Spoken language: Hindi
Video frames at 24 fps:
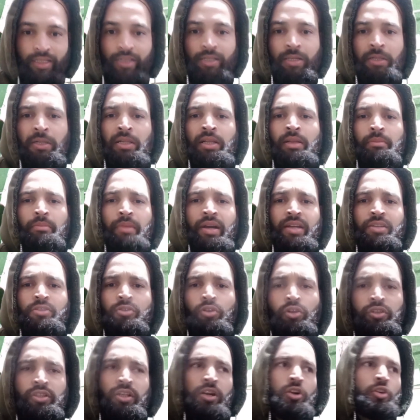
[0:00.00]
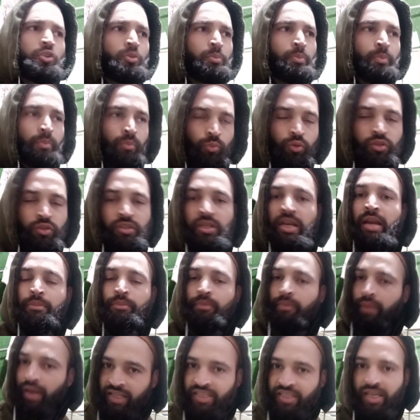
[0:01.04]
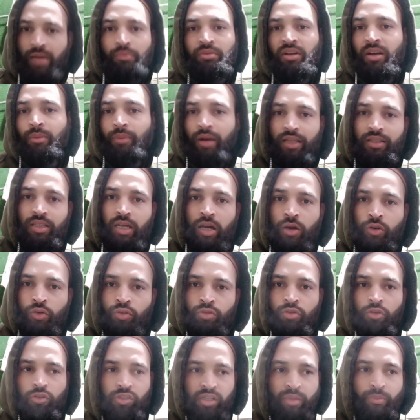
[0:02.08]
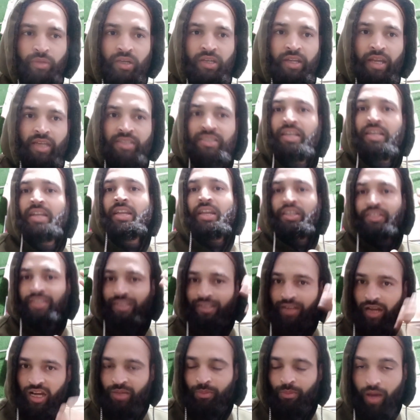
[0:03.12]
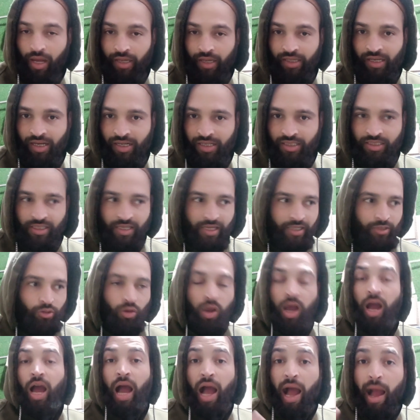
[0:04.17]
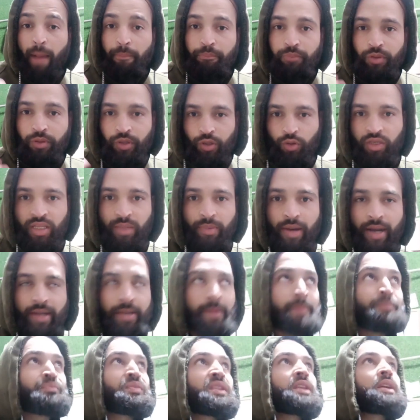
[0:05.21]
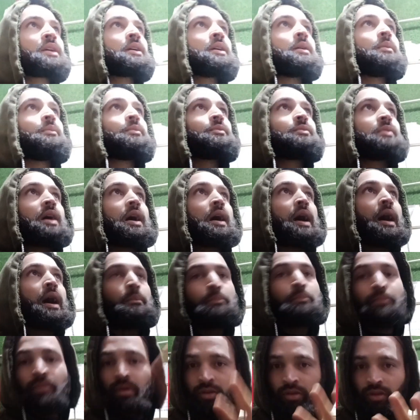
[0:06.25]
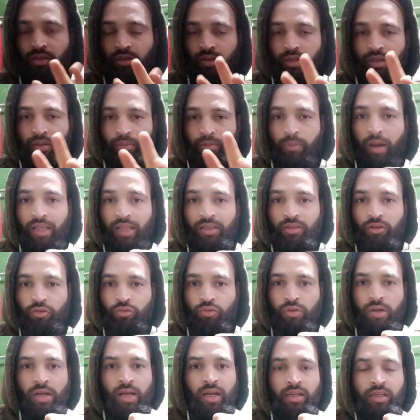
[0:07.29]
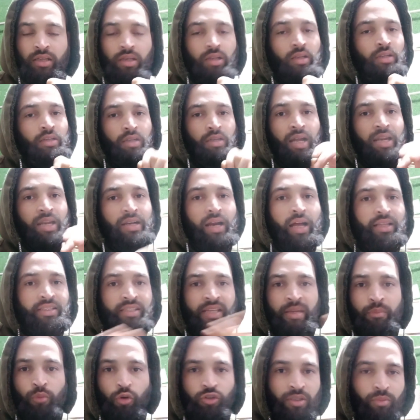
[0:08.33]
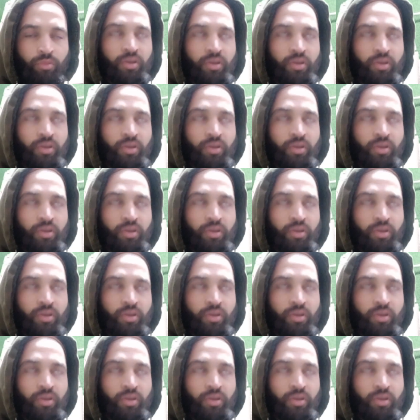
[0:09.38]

तक मैं सोच रहा हूँ मुझे मैं जब कमाता हूँ सोशल मीडिया से या स्टॉक मार्केट से तो आप क्यों नहीं बैठे अब बात करूँगा कल रात से मौसम